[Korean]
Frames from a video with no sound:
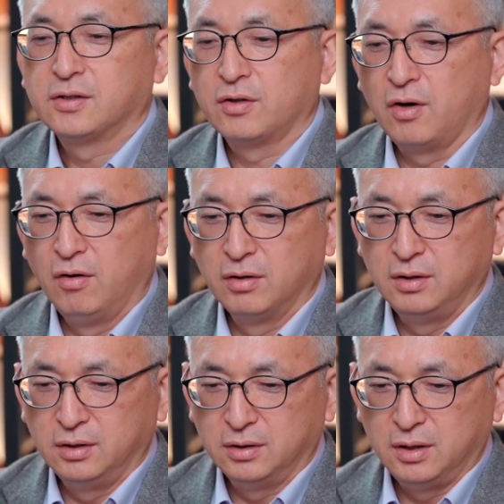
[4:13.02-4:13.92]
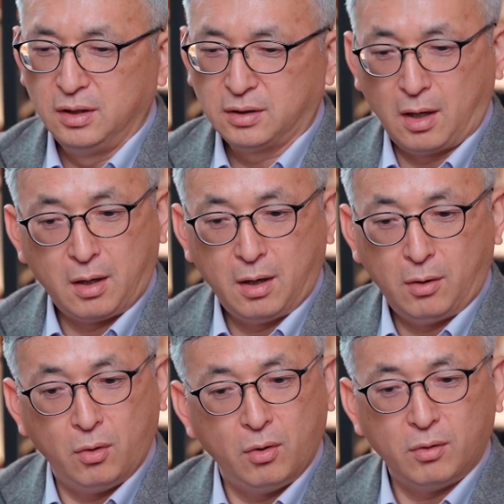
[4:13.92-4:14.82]
성경을 읽다가
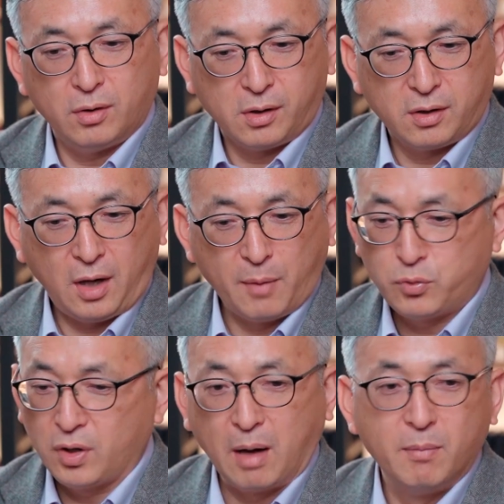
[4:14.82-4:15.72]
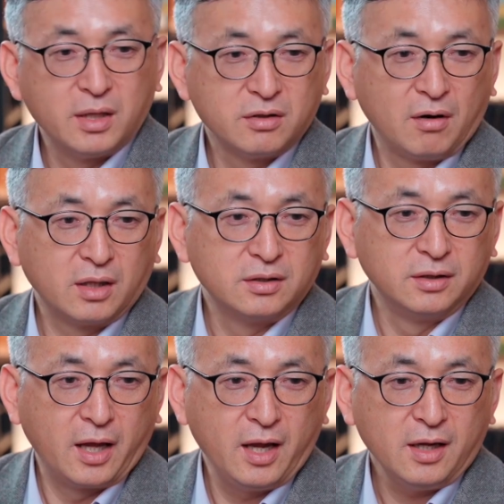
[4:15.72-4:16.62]
어 앞뒤가 안 맞는 것
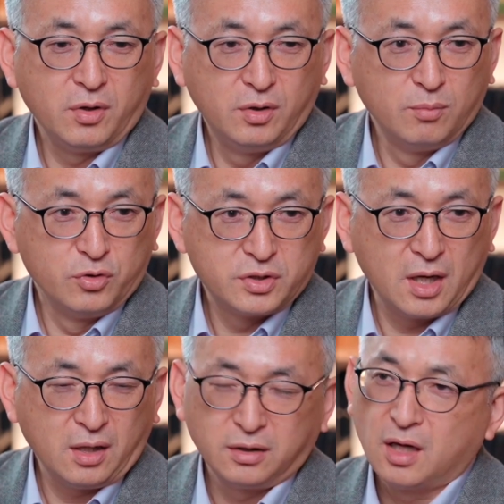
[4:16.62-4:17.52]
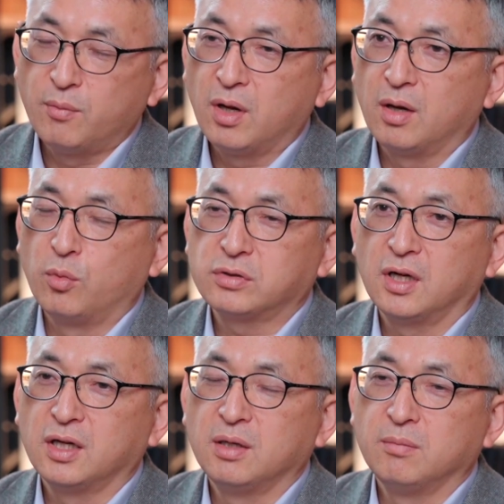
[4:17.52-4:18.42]
같은데 이런 문제 그 다음에
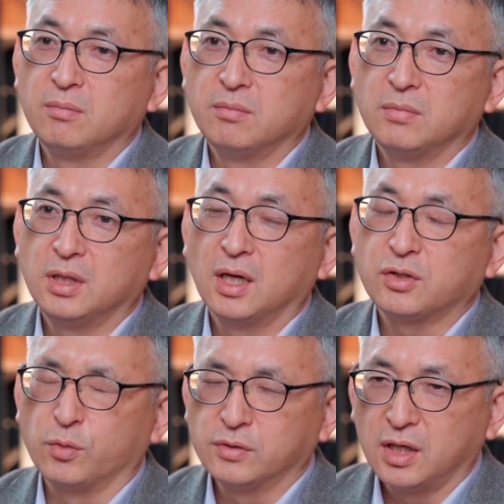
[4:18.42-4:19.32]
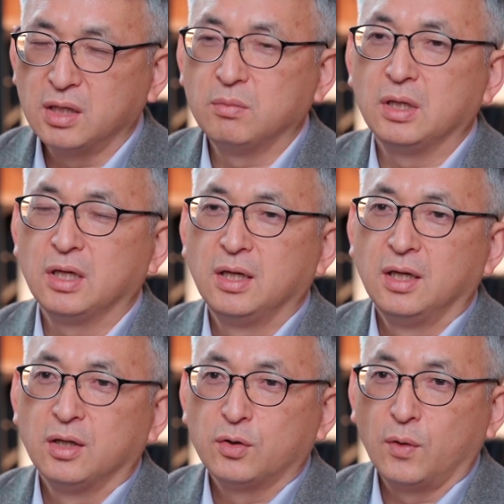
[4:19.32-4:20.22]
목사님이나 전사님이
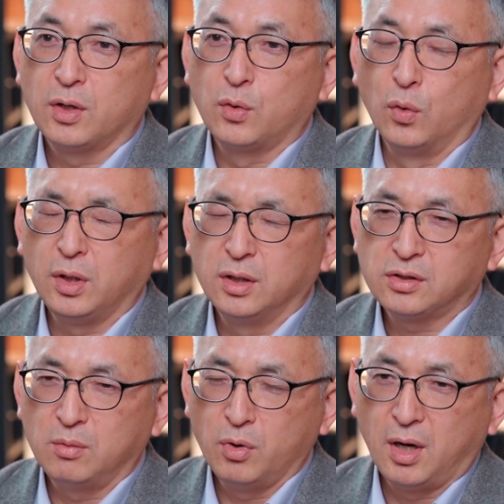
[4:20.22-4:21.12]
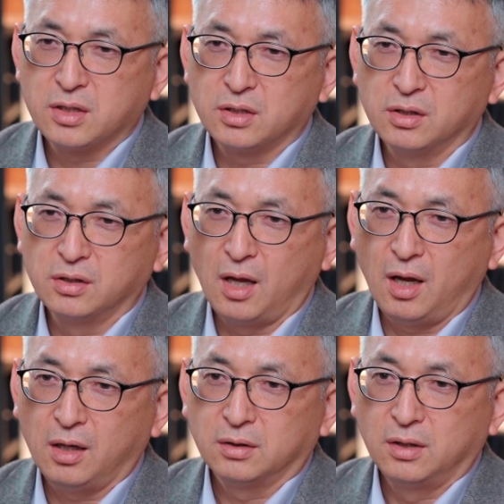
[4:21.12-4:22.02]
교회 교리를
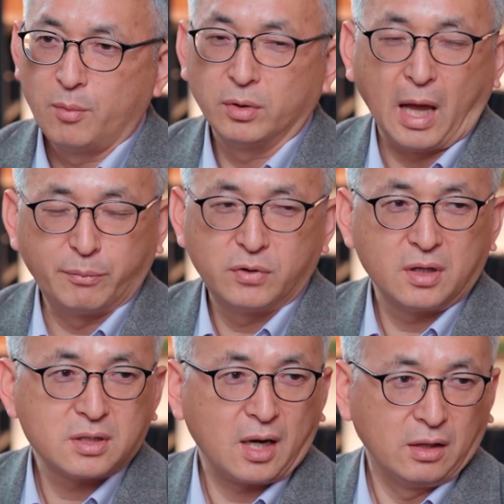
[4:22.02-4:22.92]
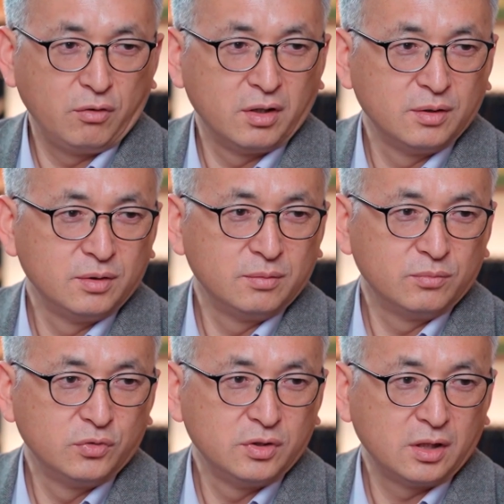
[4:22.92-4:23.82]
설명하시는데 그야말로 납득이 잘 안
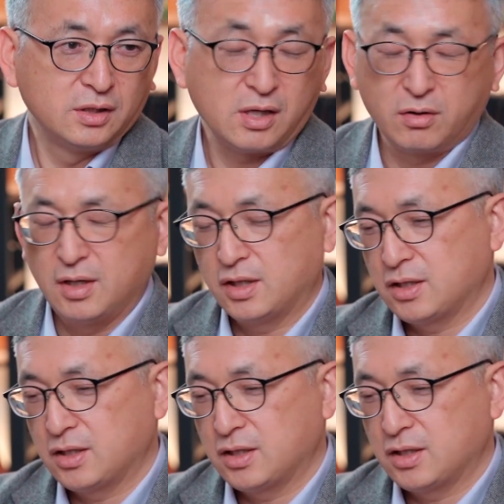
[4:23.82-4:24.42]
되는 문제들이 음. 생겨나기